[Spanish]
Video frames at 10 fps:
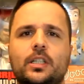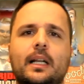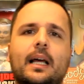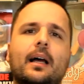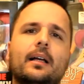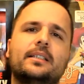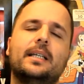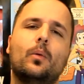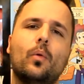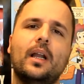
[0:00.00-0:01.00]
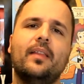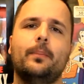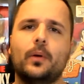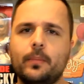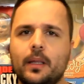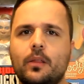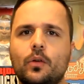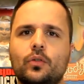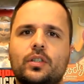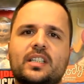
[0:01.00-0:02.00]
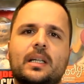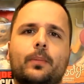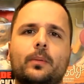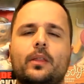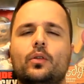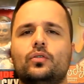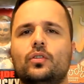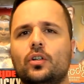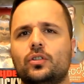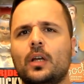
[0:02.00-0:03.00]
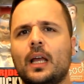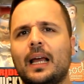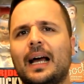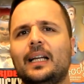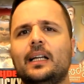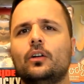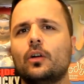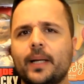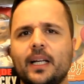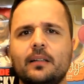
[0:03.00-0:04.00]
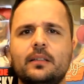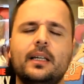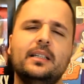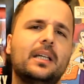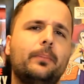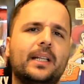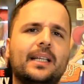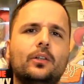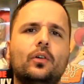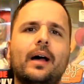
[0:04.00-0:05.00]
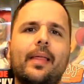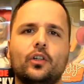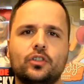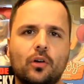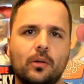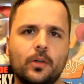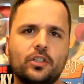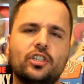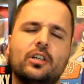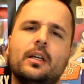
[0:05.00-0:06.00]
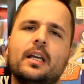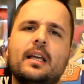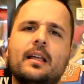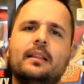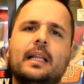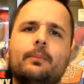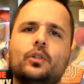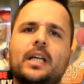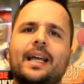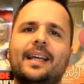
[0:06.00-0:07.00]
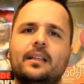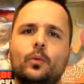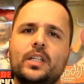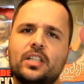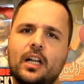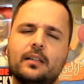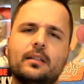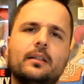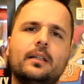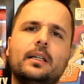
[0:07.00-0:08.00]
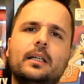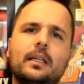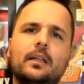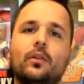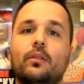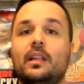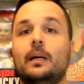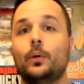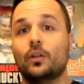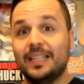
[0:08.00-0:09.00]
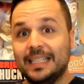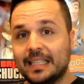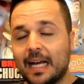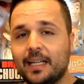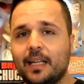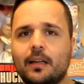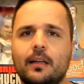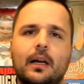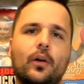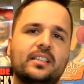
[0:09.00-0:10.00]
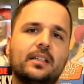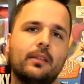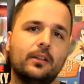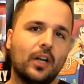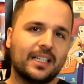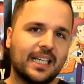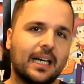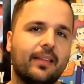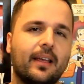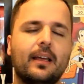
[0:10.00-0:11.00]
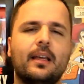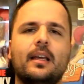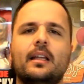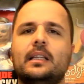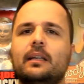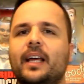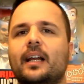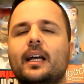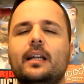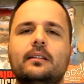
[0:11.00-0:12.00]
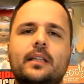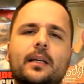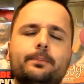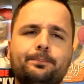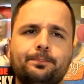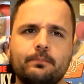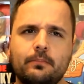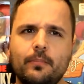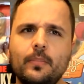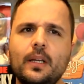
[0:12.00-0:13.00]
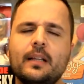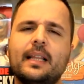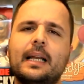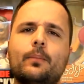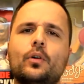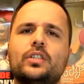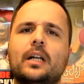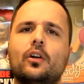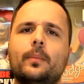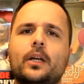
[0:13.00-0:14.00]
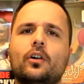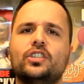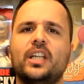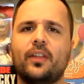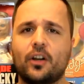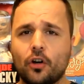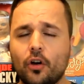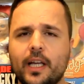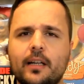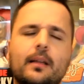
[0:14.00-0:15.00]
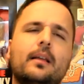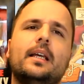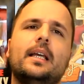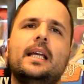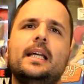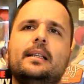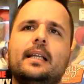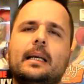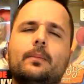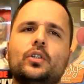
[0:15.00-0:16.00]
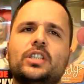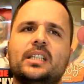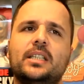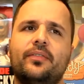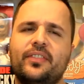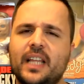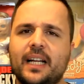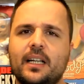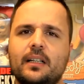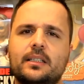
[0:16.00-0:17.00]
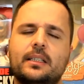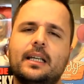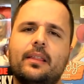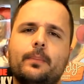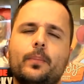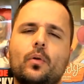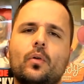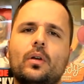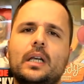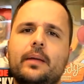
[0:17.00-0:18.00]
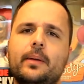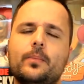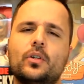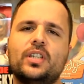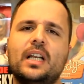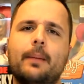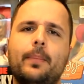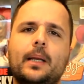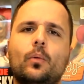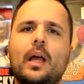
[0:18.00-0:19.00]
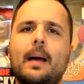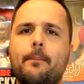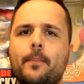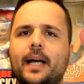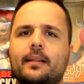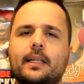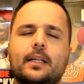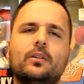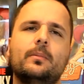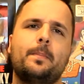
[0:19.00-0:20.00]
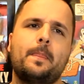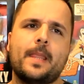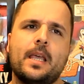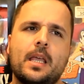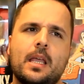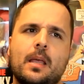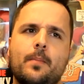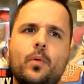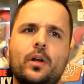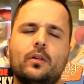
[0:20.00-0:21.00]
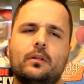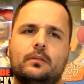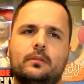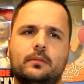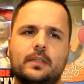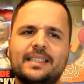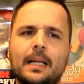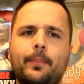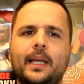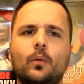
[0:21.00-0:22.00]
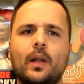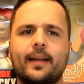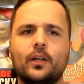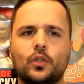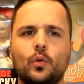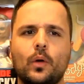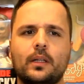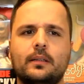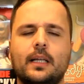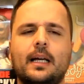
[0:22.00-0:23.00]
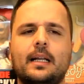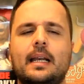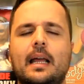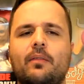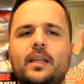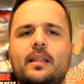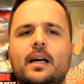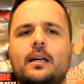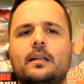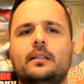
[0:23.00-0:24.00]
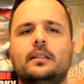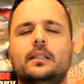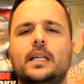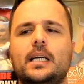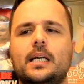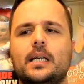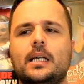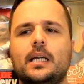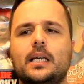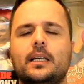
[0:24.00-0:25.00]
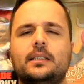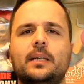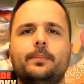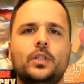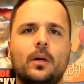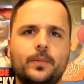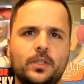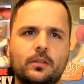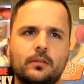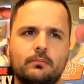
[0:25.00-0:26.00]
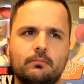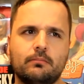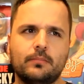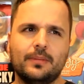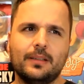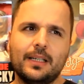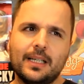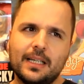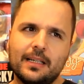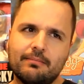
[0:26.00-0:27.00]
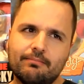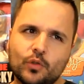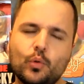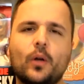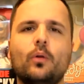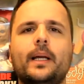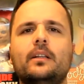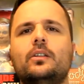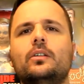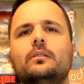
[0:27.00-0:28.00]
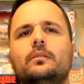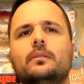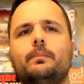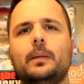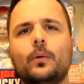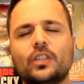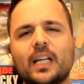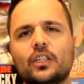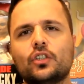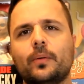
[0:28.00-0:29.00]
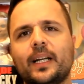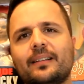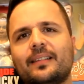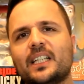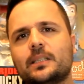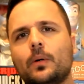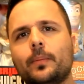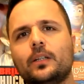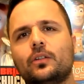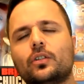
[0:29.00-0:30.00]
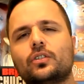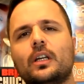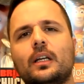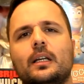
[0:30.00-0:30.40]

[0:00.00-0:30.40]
en la secuela de Prometheus, en esa Prometheus 2, Alien Covenant, interpretando a dos robots. Tenemos a Kate Winslet, eh, conocida por Titanic, ahora está haciendo la saga de Divergente. Tenemos al cómico Seth Rogen y tenemos a Jeff Daniels que hace poco le vimos en la película Marte, ¿no? Bueno, esta película que nos cuenta la vida de Steve Jobs, eh, su argumento pivota sobre tres momentos